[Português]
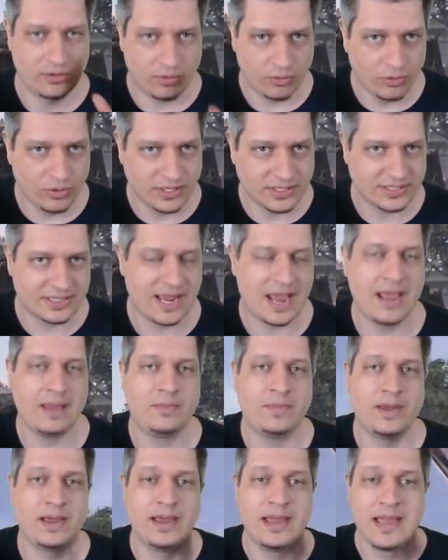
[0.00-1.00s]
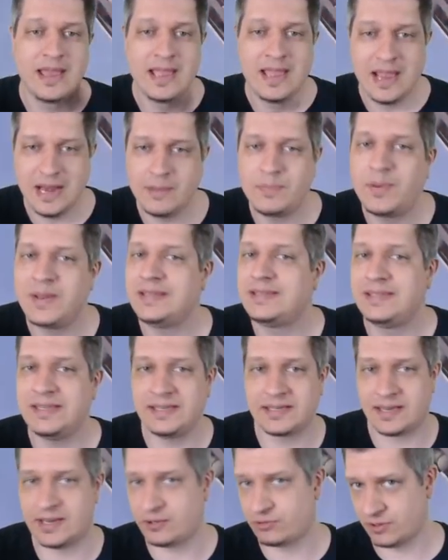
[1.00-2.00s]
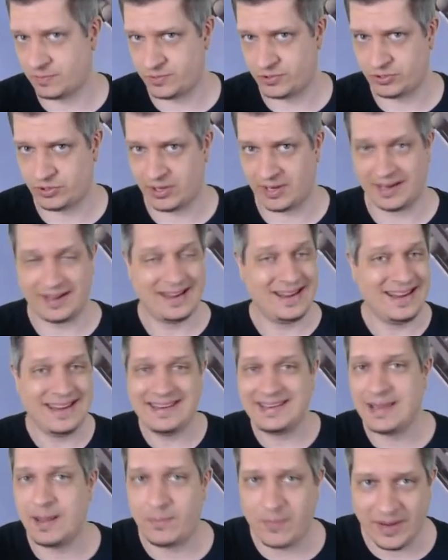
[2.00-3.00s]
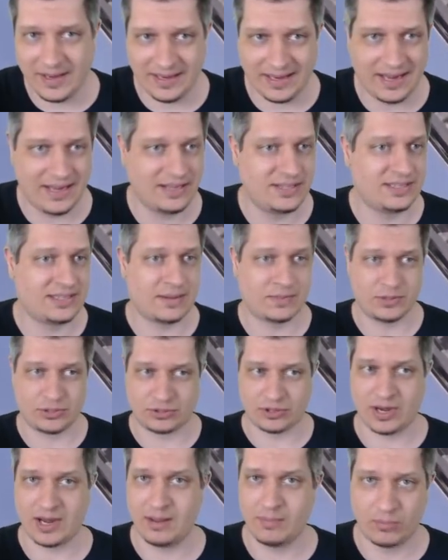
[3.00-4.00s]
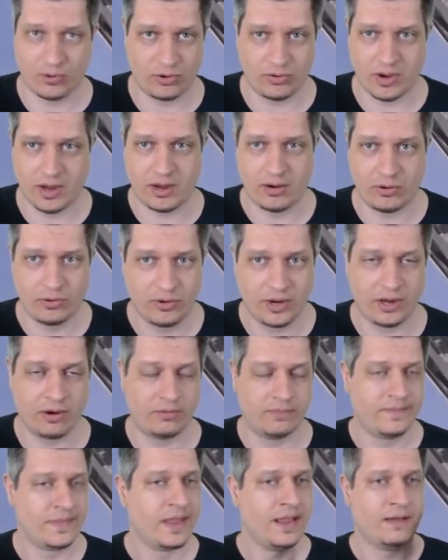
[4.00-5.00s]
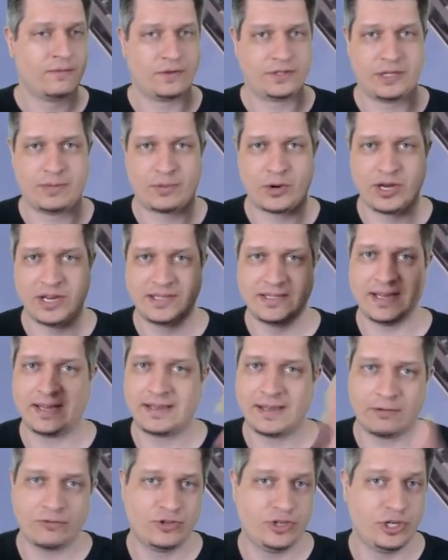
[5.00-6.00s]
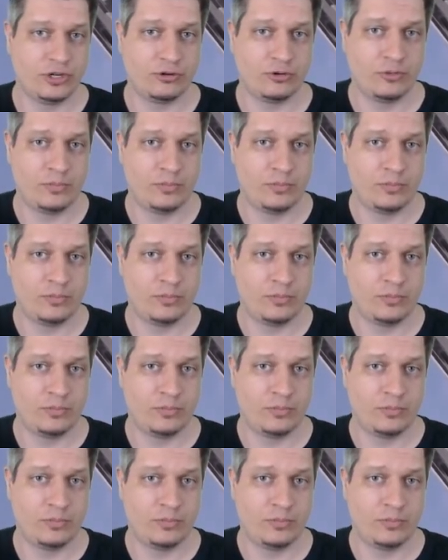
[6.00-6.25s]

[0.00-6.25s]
o sniper, ele precisa da sua pistola, independente se a pistola é boa ou não. Você pode acertar um tiro no